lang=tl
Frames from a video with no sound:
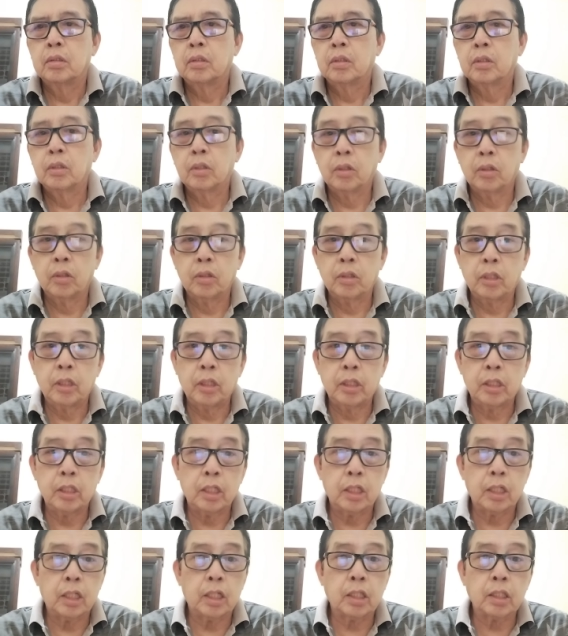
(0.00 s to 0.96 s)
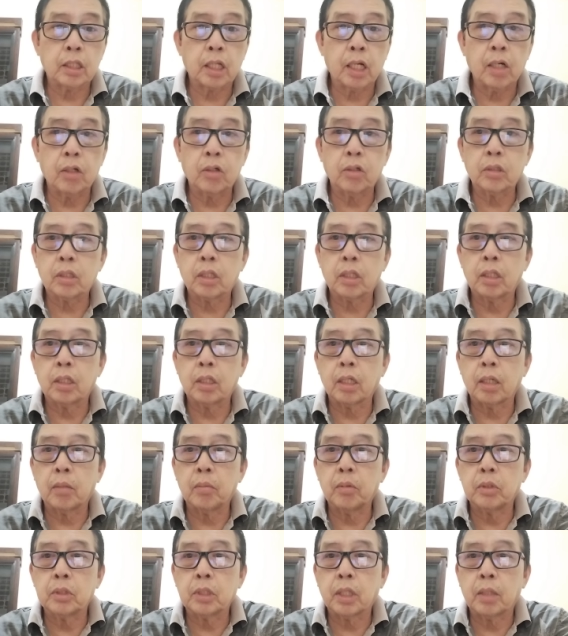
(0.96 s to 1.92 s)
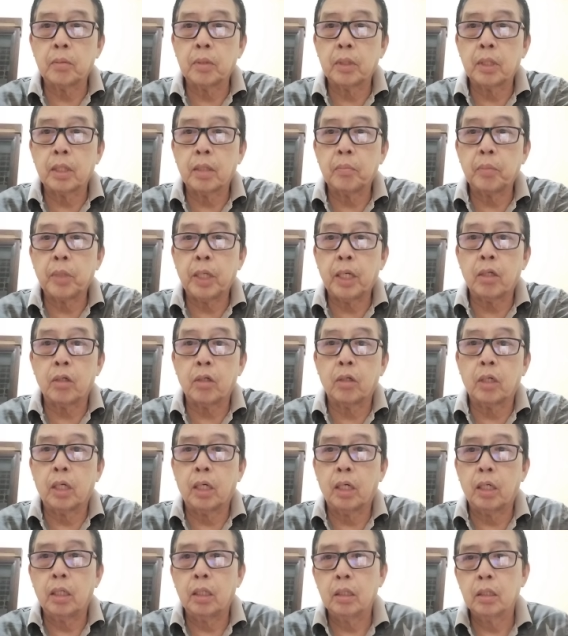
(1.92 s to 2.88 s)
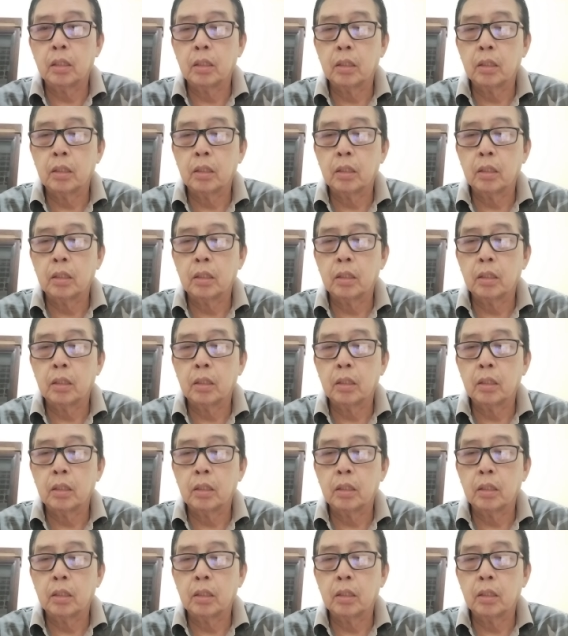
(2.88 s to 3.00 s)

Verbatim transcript: Oh, hindi siya natatakot. Kita mo, sabi niya. Pero, ah, Ilang